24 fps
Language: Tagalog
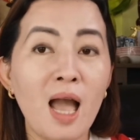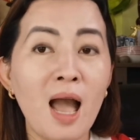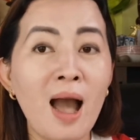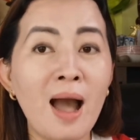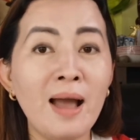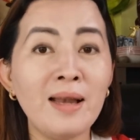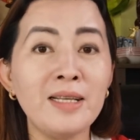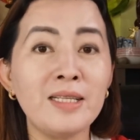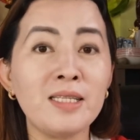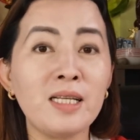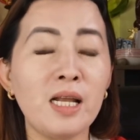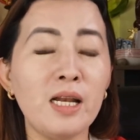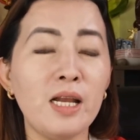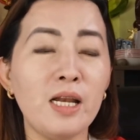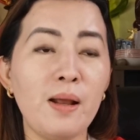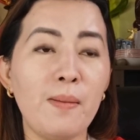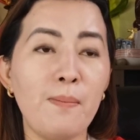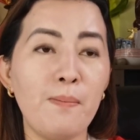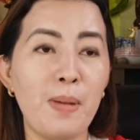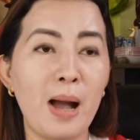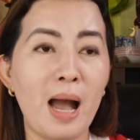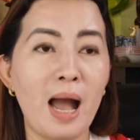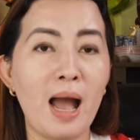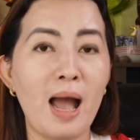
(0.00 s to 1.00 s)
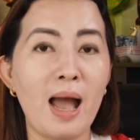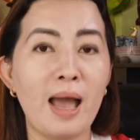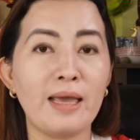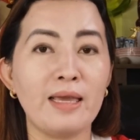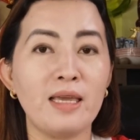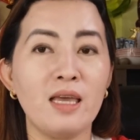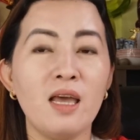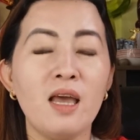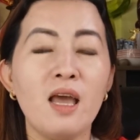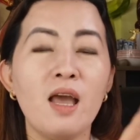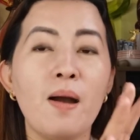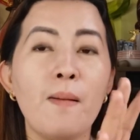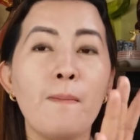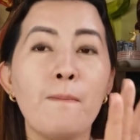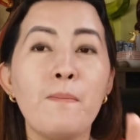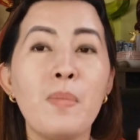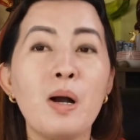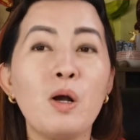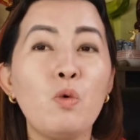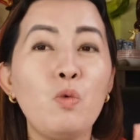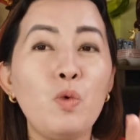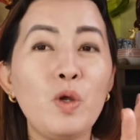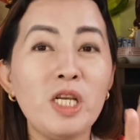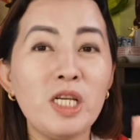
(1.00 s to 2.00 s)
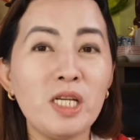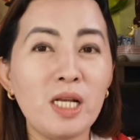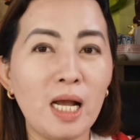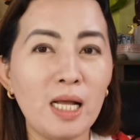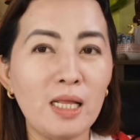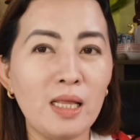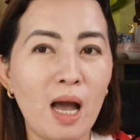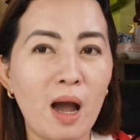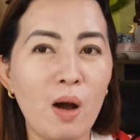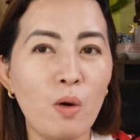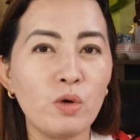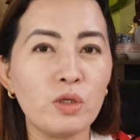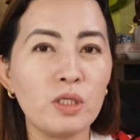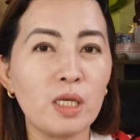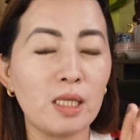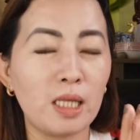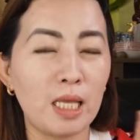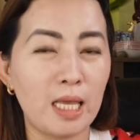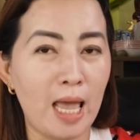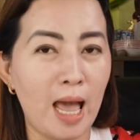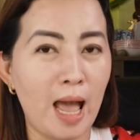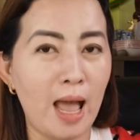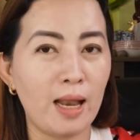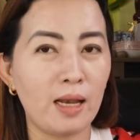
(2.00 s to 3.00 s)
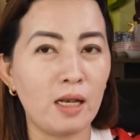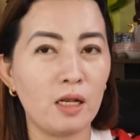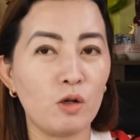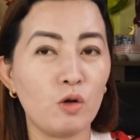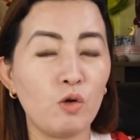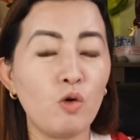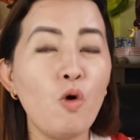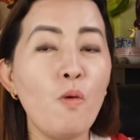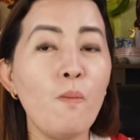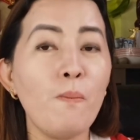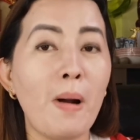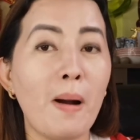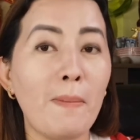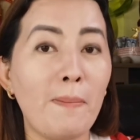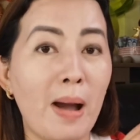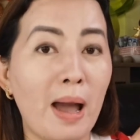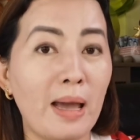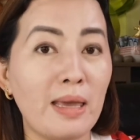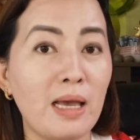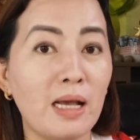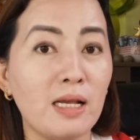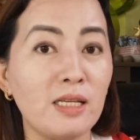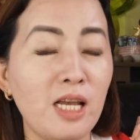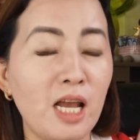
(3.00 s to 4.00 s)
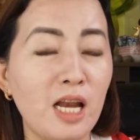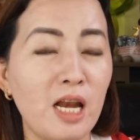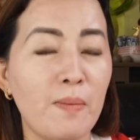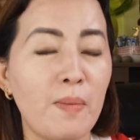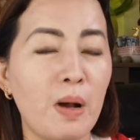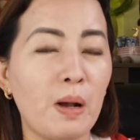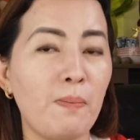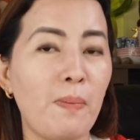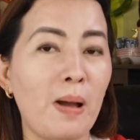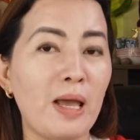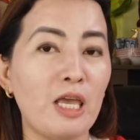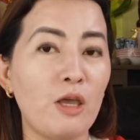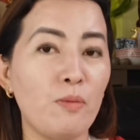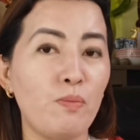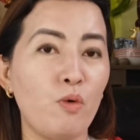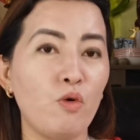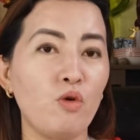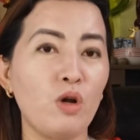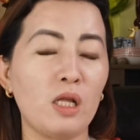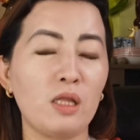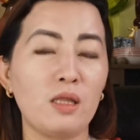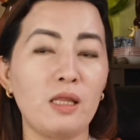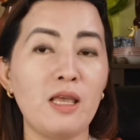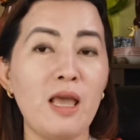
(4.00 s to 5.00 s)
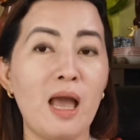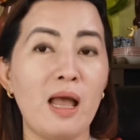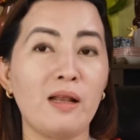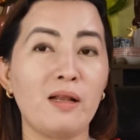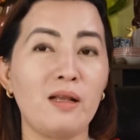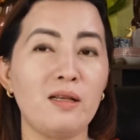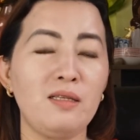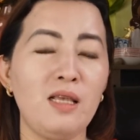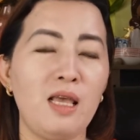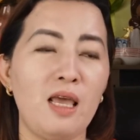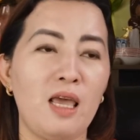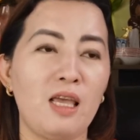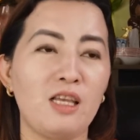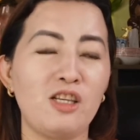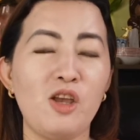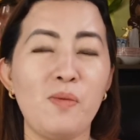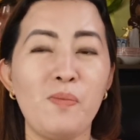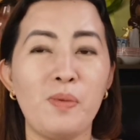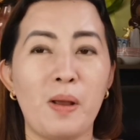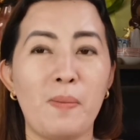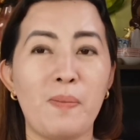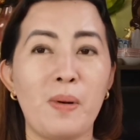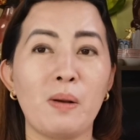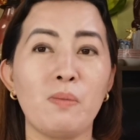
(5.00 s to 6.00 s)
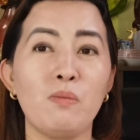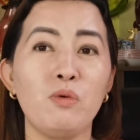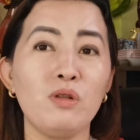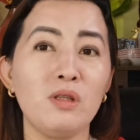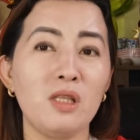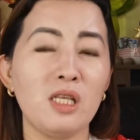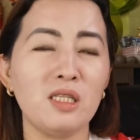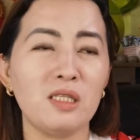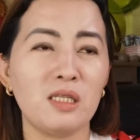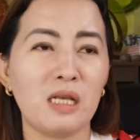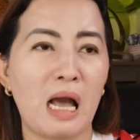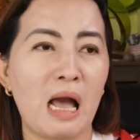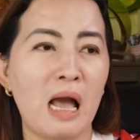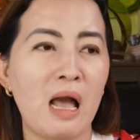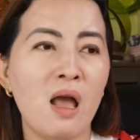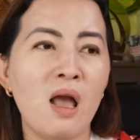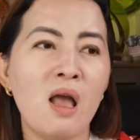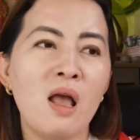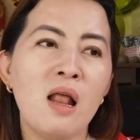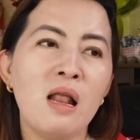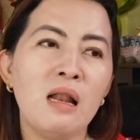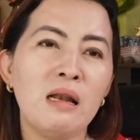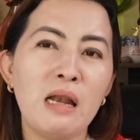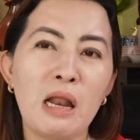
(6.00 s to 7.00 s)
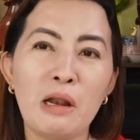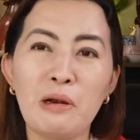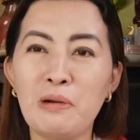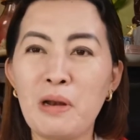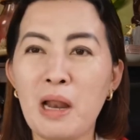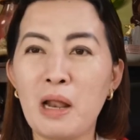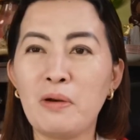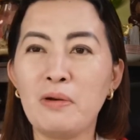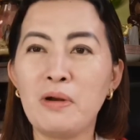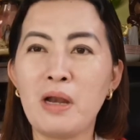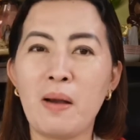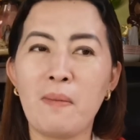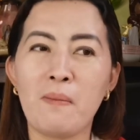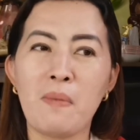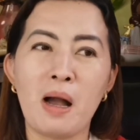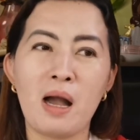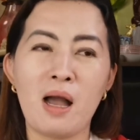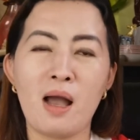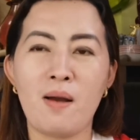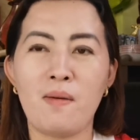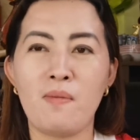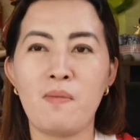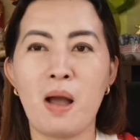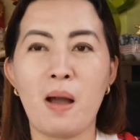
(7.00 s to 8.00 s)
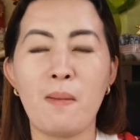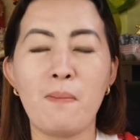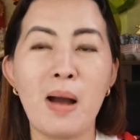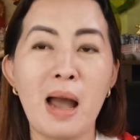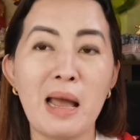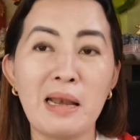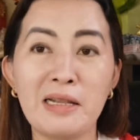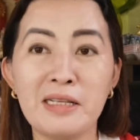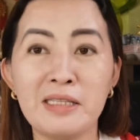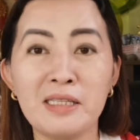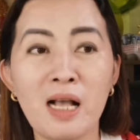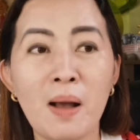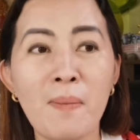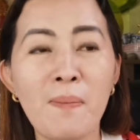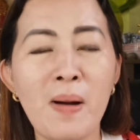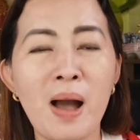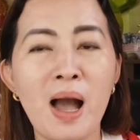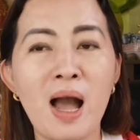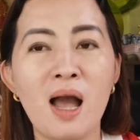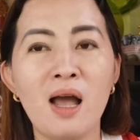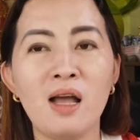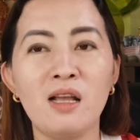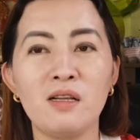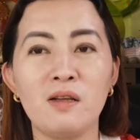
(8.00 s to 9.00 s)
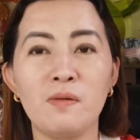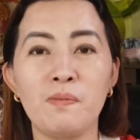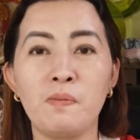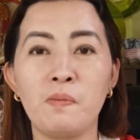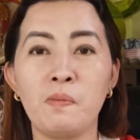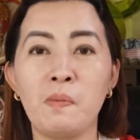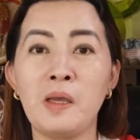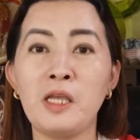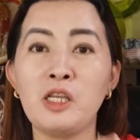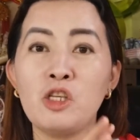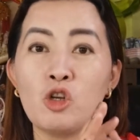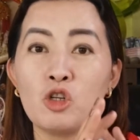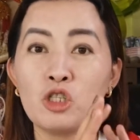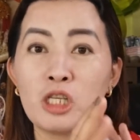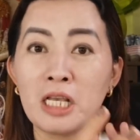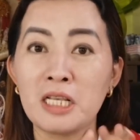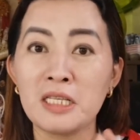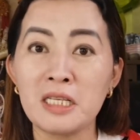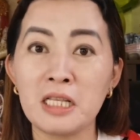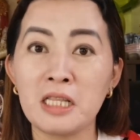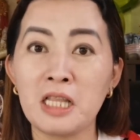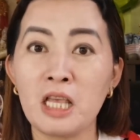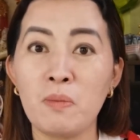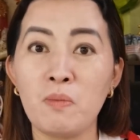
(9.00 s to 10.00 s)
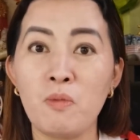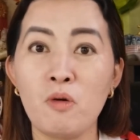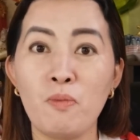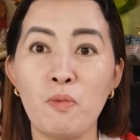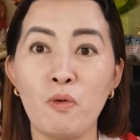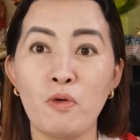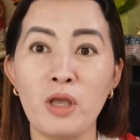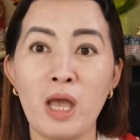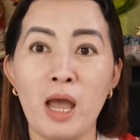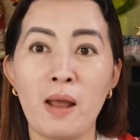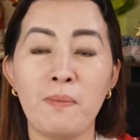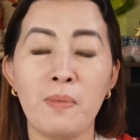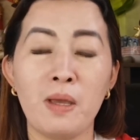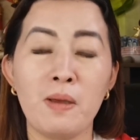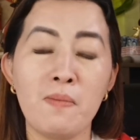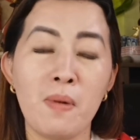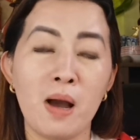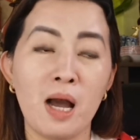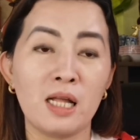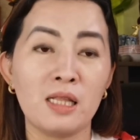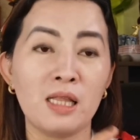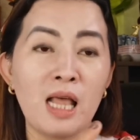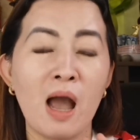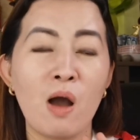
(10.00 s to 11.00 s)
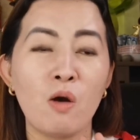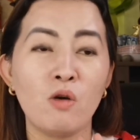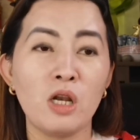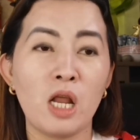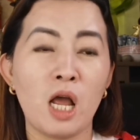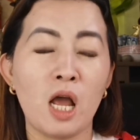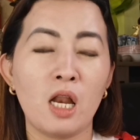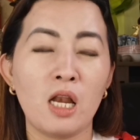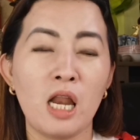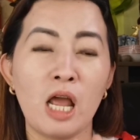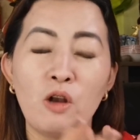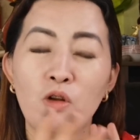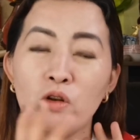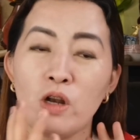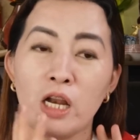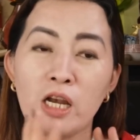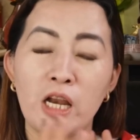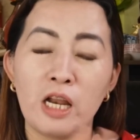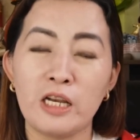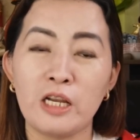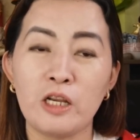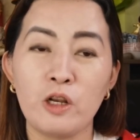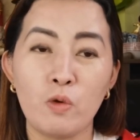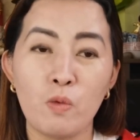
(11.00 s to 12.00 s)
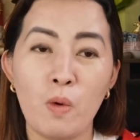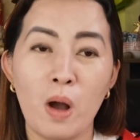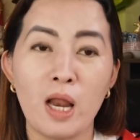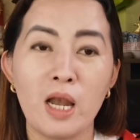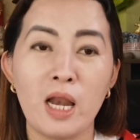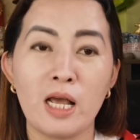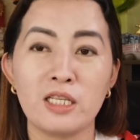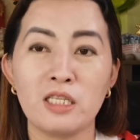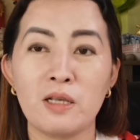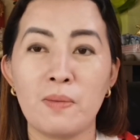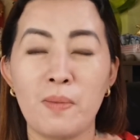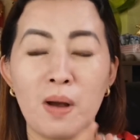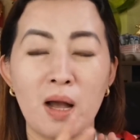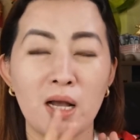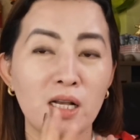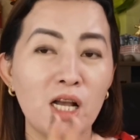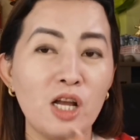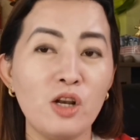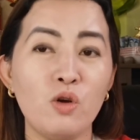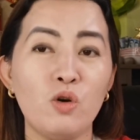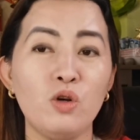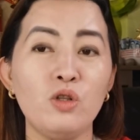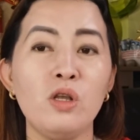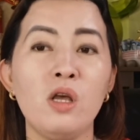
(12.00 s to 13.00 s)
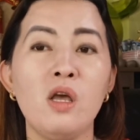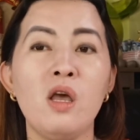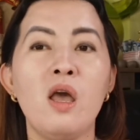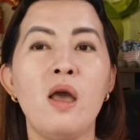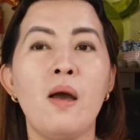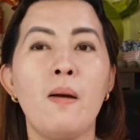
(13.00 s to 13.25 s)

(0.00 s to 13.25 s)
aalis ka na ng bahay mag-wish ka daw sa tiyan kung papayag siya na magpahipo ng tiyan. Kasi syempre, pag buntis ka, lalo-lalo na baka mabalis ka pa, medyo sensitibo po yan. May mga tao na lalo na naniniwala sa mga ganon,